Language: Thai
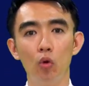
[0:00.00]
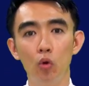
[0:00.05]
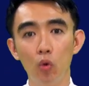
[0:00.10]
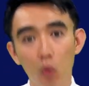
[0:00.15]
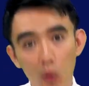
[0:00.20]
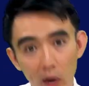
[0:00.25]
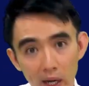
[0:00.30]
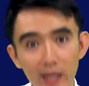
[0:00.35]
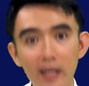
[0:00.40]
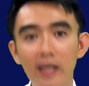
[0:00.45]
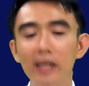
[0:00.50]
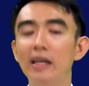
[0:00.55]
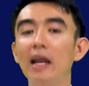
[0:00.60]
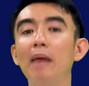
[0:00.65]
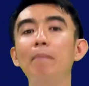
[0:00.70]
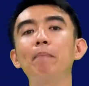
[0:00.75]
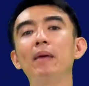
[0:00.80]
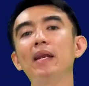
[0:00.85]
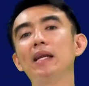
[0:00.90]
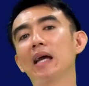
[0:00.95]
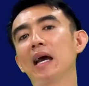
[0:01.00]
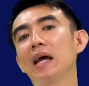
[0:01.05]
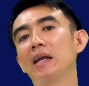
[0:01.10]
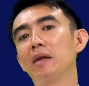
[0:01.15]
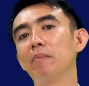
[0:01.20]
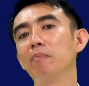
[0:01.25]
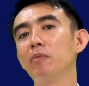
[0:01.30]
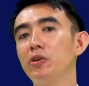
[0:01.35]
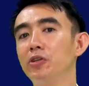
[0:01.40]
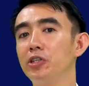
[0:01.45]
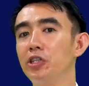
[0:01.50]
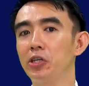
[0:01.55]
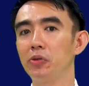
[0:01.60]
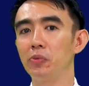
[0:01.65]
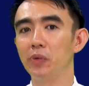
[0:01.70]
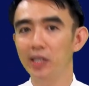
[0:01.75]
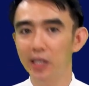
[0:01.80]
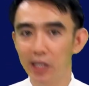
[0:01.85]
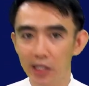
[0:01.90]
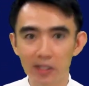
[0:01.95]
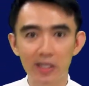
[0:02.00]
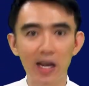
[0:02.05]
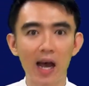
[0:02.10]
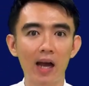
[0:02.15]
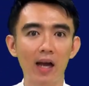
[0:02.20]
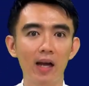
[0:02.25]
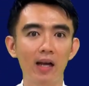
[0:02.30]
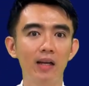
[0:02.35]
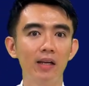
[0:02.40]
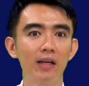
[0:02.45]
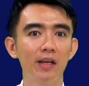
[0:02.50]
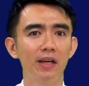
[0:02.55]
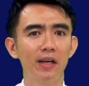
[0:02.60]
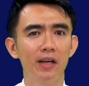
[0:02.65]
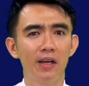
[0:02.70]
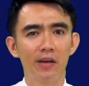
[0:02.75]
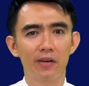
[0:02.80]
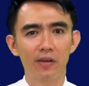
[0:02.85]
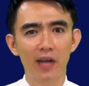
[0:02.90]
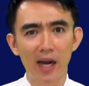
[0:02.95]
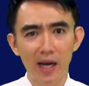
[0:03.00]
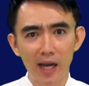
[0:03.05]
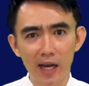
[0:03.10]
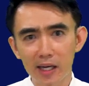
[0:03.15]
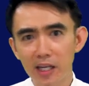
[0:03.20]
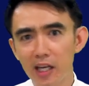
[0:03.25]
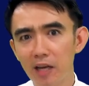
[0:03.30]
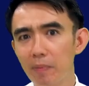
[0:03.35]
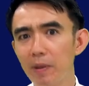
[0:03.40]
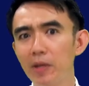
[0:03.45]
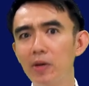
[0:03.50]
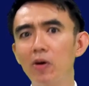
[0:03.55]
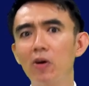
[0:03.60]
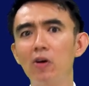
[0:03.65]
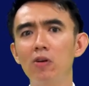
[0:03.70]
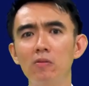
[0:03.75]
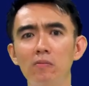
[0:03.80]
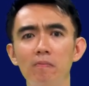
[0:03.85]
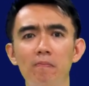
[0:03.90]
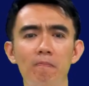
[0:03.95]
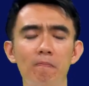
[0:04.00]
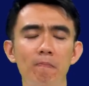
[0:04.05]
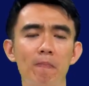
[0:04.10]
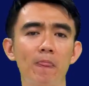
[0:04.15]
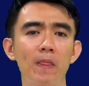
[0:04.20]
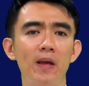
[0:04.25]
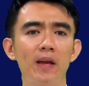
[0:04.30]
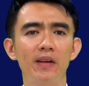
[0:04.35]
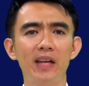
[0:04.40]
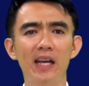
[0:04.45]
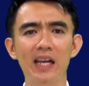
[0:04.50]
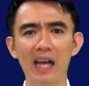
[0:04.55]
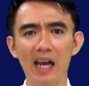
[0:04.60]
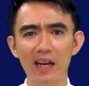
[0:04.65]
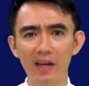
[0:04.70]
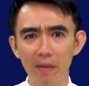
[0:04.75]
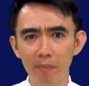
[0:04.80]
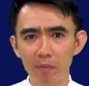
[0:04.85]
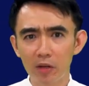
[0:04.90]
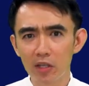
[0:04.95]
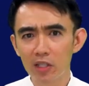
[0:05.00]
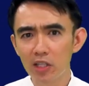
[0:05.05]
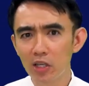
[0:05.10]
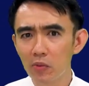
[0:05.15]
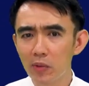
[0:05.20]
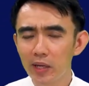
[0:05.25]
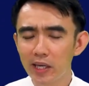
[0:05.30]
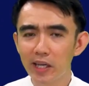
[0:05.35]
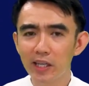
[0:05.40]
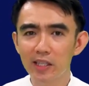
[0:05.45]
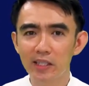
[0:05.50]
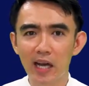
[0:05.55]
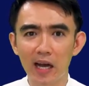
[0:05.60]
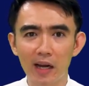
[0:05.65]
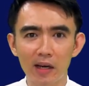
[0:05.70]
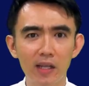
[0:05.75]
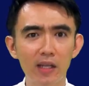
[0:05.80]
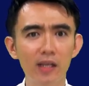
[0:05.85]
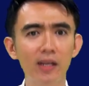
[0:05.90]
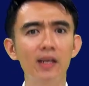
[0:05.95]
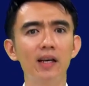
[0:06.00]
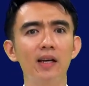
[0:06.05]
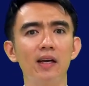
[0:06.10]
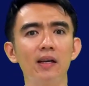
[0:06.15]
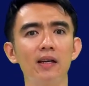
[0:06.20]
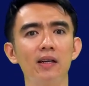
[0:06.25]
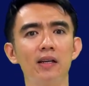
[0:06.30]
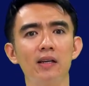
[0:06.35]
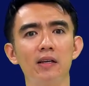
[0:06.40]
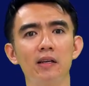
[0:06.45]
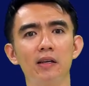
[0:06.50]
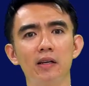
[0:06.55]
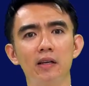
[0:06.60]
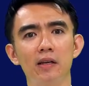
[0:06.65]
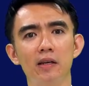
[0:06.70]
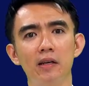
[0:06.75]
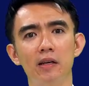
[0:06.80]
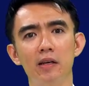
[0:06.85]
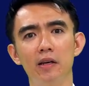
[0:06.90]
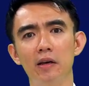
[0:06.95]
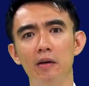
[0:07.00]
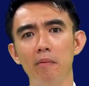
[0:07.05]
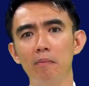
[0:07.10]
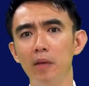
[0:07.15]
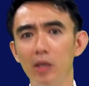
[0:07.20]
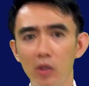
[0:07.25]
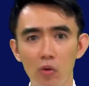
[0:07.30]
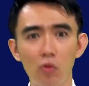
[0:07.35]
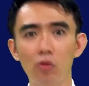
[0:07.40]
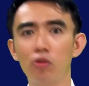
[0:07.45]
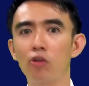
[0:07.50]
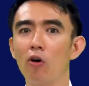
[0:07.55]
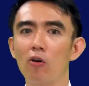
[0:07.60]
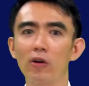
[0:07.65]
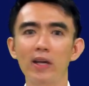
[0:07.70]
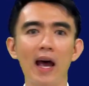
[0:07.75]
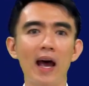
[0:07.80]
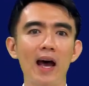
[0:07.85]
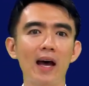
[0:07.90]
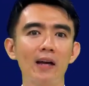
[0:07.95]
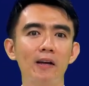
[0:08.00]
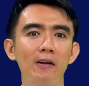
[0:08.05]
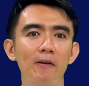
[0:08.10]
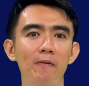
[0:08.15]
ล้วนนับเป็นการดำเนินชีวิตคริสตจักรดังนั้นเนี่ยพี่น้องในการดำเนินชีวิตคริสตจักรนี้เนี่ยมีอยู่สองอย่าง